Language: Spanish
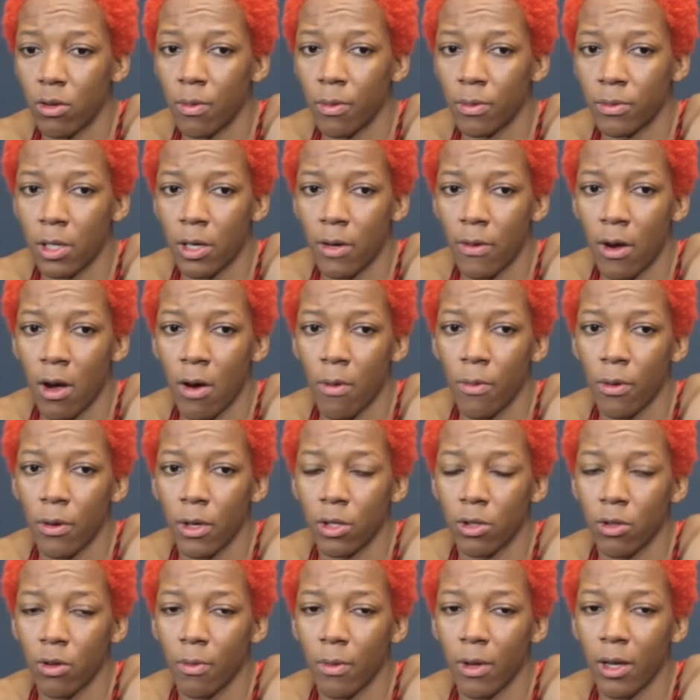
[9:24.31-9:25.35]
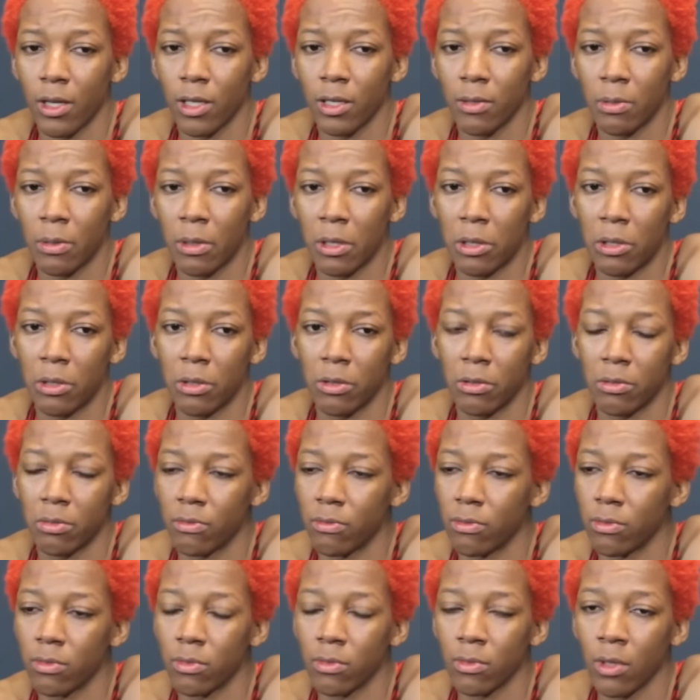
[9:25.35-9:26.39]
ya que había dejado
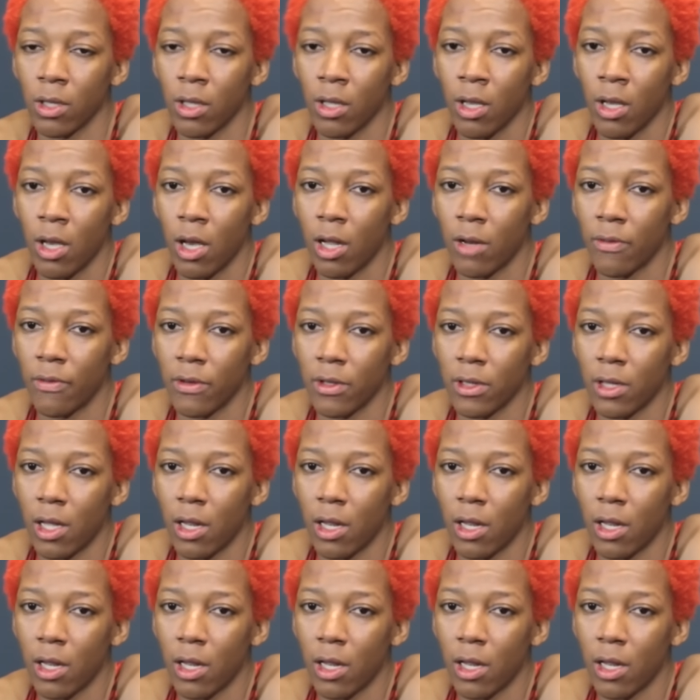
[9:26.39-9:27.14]
entredicho algunas